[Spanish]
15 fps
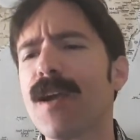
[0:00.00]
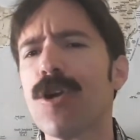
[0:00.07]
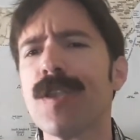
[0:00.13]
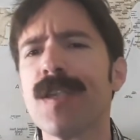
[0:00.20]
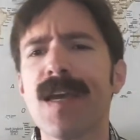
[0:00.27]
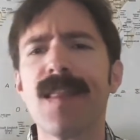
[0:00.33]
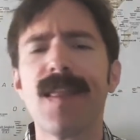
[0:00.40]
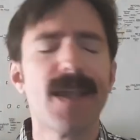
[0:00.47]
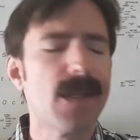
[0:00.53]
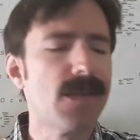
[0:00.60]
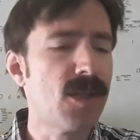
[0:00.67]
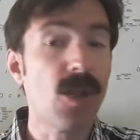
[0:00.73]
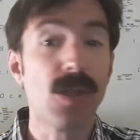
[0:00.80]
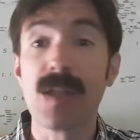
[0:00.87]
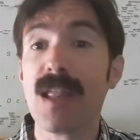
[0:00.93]
coña de que
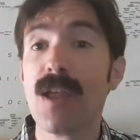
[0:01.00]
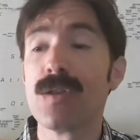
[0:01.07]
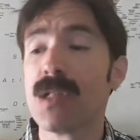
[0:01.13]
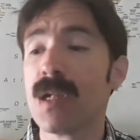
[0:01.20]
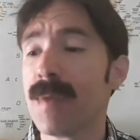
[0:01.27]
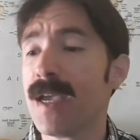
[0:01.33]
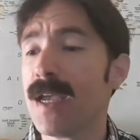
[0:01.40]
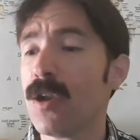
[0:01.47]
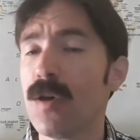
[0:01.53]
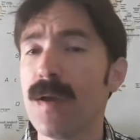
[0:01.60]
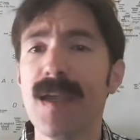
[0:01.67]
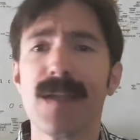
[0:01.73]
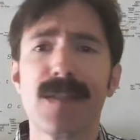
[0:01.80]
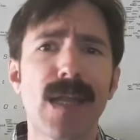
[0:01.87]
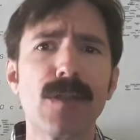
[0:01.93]
si no soy este mes no
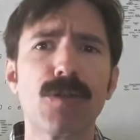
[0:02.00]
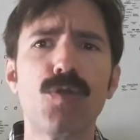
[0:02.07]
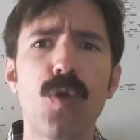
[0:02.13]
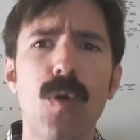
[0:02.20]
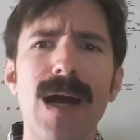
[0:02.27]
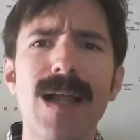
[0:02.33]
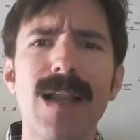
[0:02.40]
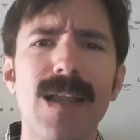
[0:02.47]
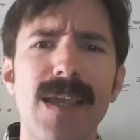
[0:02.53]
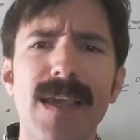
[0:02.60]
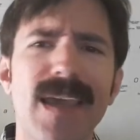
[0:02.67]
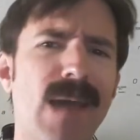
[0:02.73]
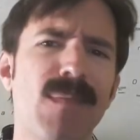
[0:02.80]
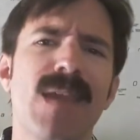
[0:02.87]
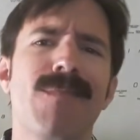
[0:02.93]
es actual y
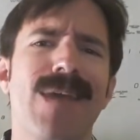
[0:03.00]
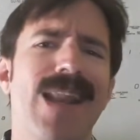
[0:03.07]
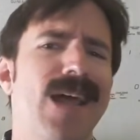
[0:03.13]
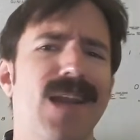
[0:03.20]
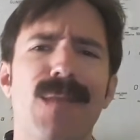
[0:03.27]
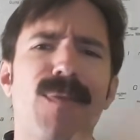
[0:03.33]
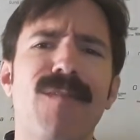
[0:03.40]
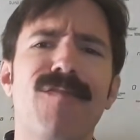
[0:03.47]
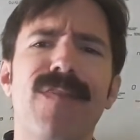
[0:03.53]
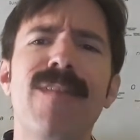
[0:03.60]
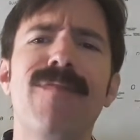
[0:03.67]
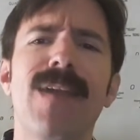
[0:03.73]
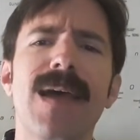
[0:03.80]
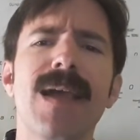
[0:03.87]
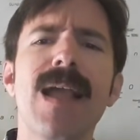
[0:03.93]
que a mí me la
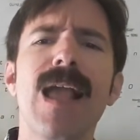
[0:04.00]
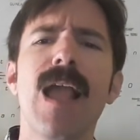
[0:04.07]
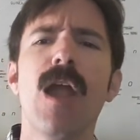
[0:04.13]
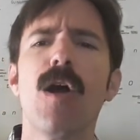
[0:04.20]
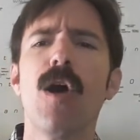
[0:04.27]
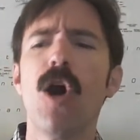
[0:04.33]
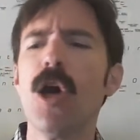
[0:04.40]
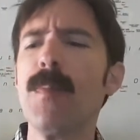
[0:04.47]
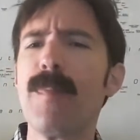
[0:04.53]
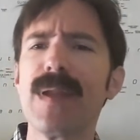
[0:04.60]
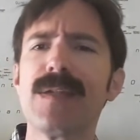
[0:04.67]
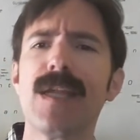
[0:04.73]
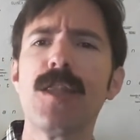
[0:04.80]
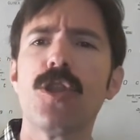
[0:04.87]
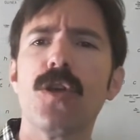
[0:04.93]
finfla, Os
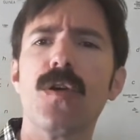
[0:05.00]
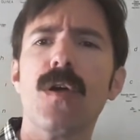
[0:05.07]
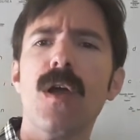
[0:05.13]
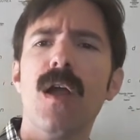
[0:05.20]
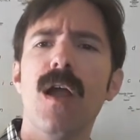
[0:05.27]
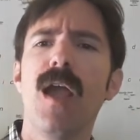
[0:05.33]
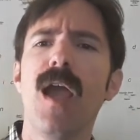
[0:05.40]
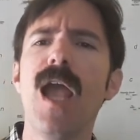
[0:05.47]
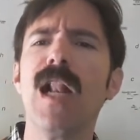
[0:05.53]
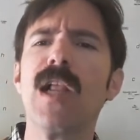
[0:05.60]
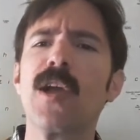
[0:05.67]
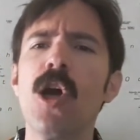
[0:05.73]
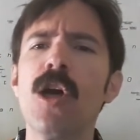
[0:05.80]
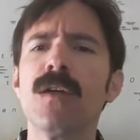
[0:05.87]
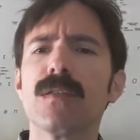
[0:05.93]
presento el
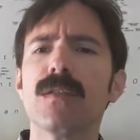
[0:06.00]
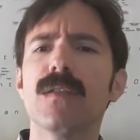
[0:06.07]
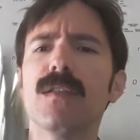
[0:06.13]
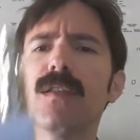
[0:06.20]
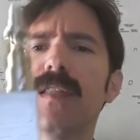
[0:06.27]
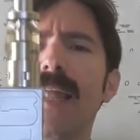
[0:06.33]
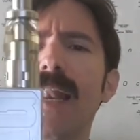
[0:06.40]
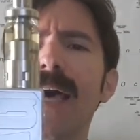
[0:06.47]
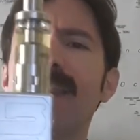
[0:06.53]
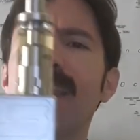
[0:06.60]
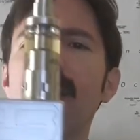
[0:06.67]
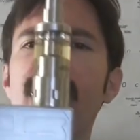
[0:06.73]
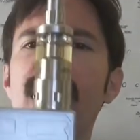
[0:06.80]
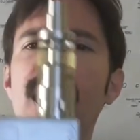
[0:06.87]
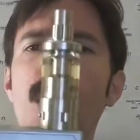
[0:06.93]
clon del
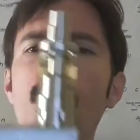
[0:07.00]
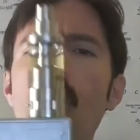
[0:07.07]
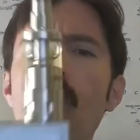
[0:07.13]
Ataman